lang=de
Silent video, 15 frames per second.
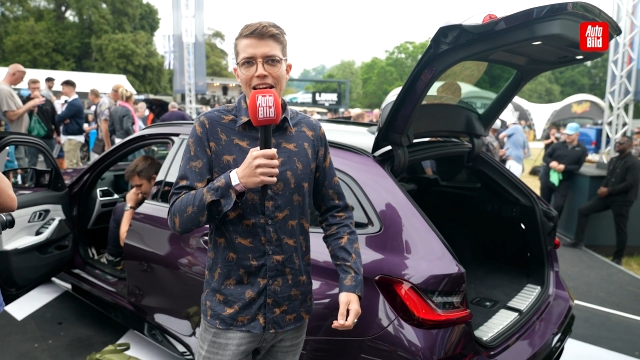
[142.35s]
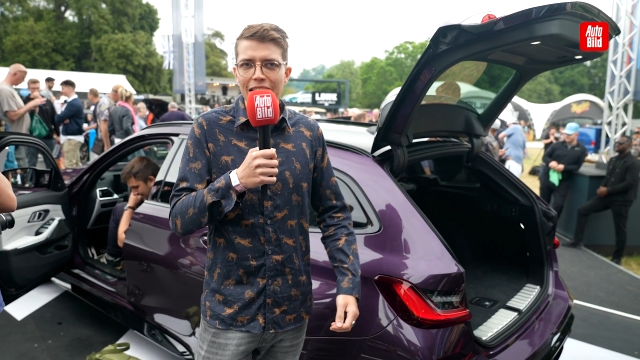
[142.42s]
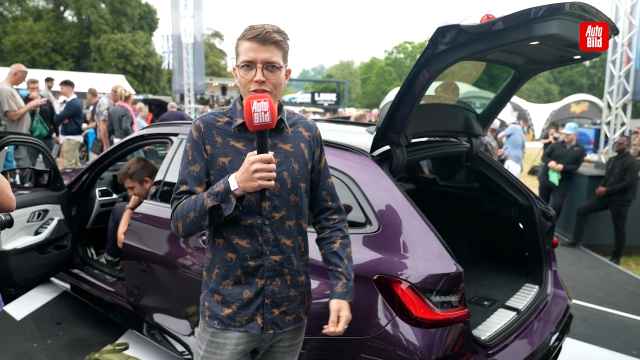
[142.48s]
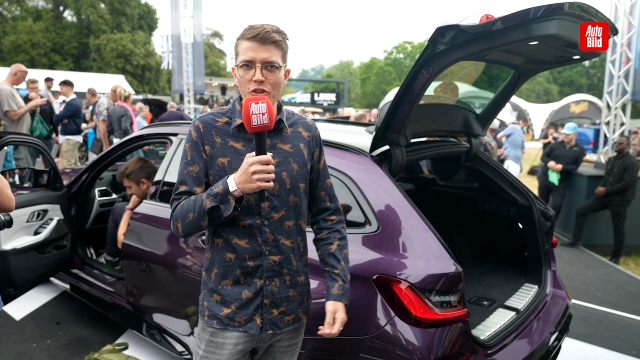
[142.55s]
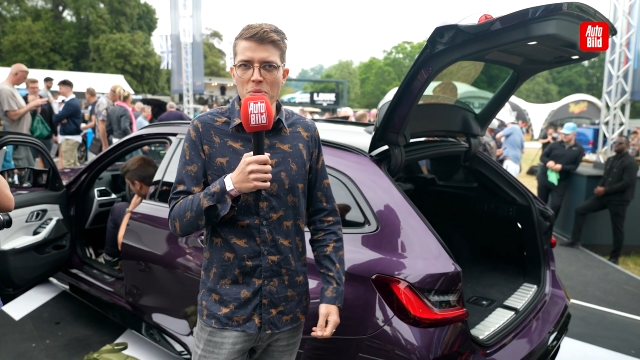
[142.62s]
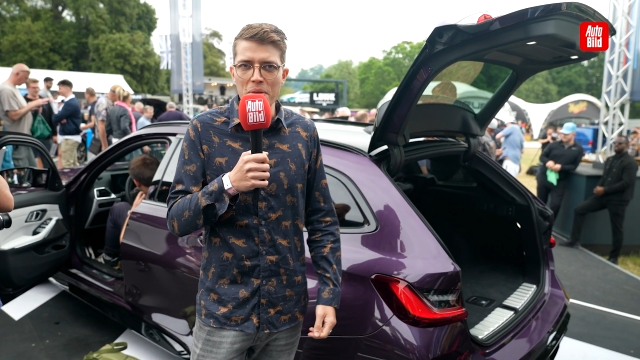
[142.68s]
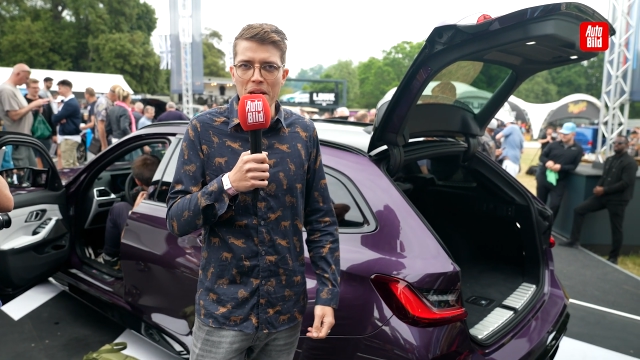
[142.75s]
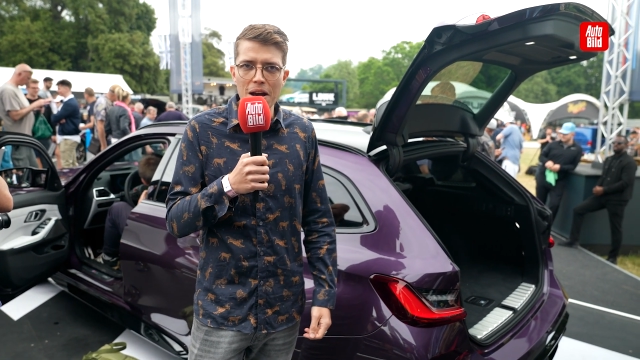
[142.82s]
Ich
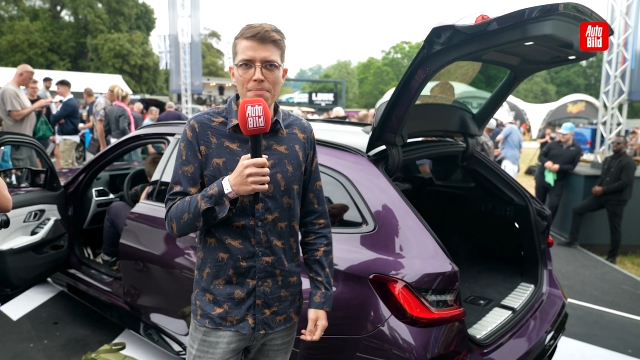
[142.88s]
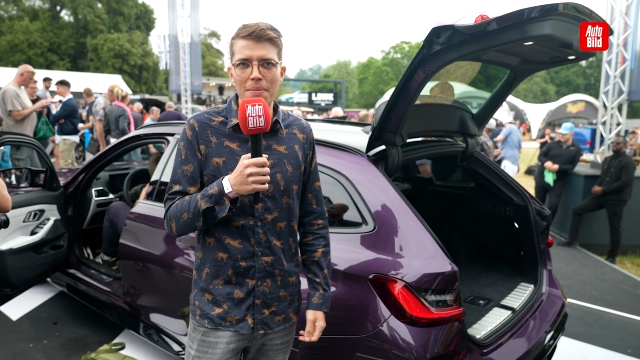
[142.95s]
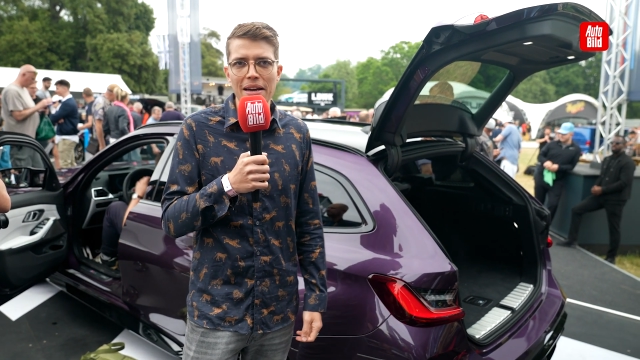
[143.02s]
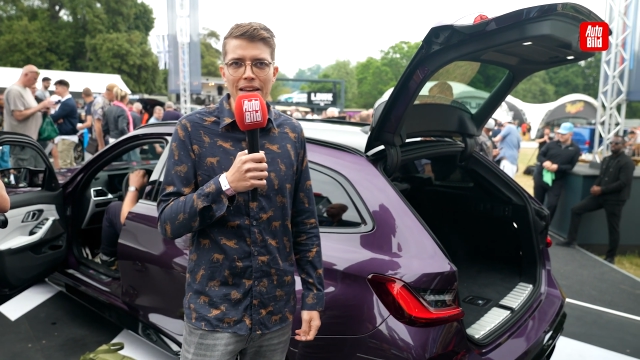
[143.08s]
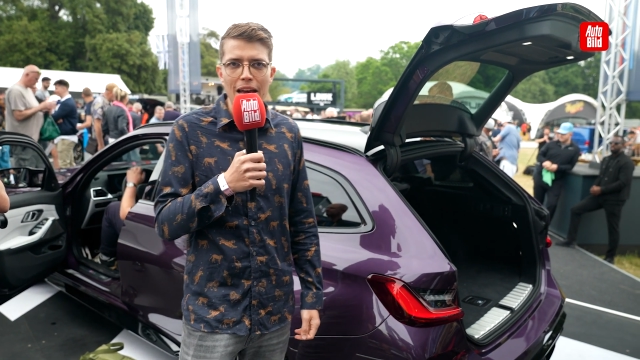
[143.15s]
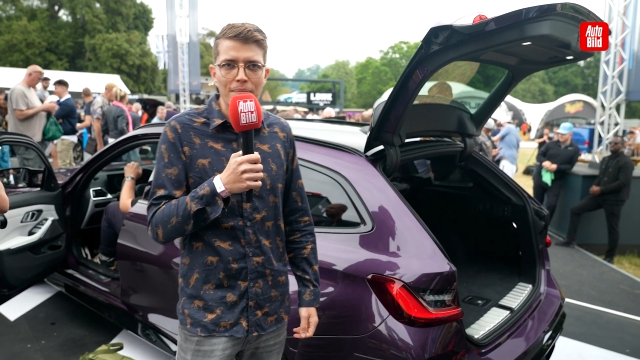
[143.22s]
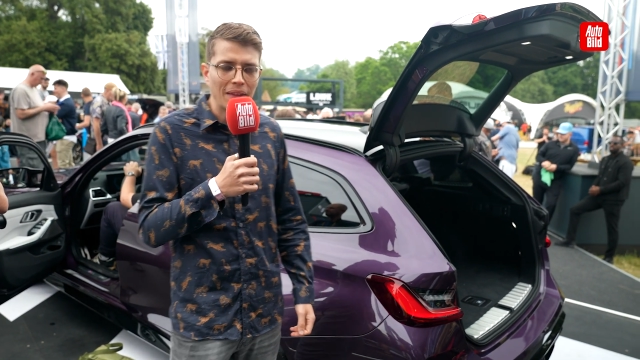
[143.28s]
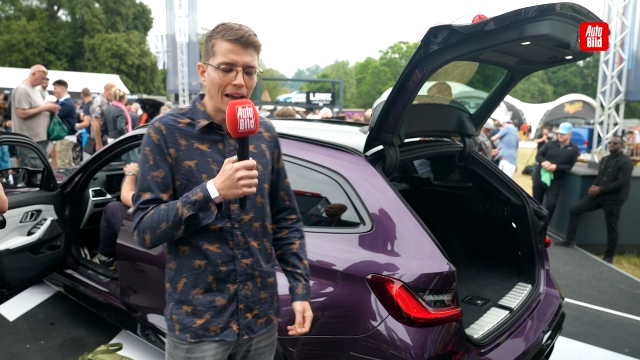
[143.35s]
würde mir
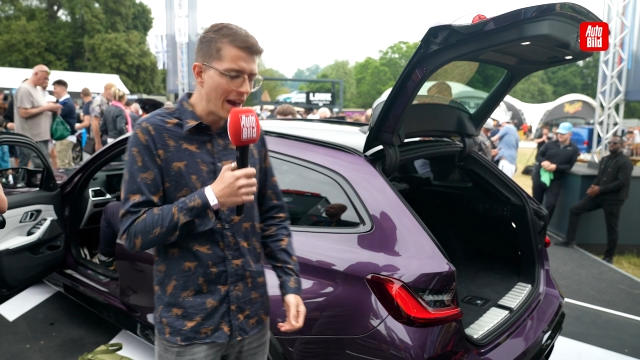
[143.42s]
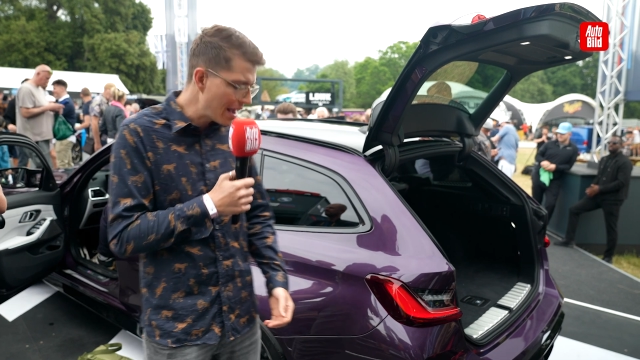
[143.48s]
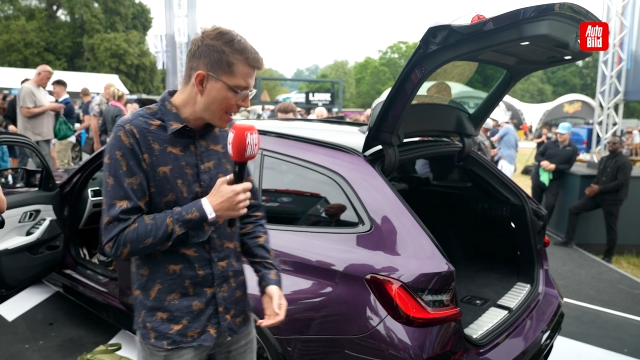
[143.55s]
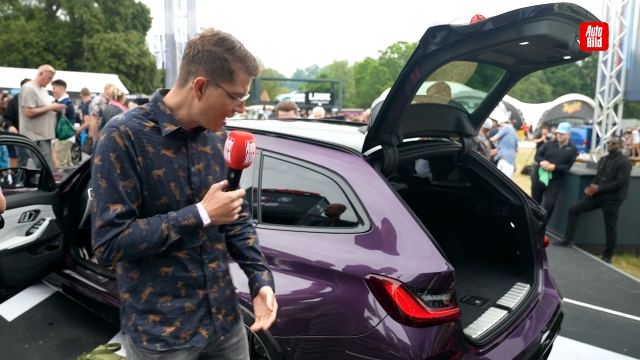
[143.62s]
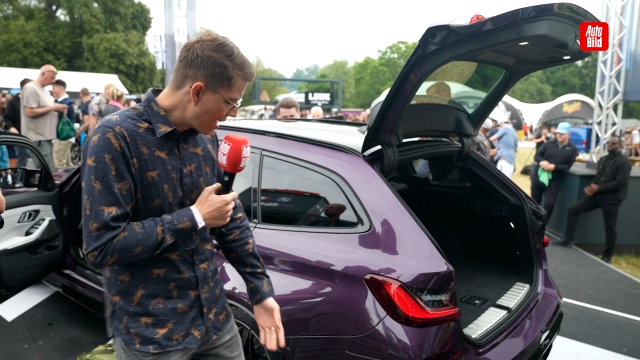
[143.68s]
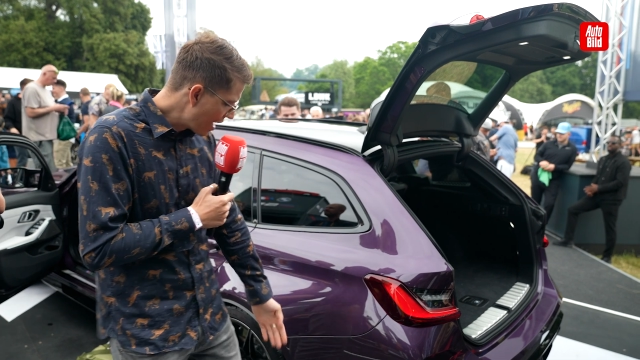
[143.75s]
meinen M3,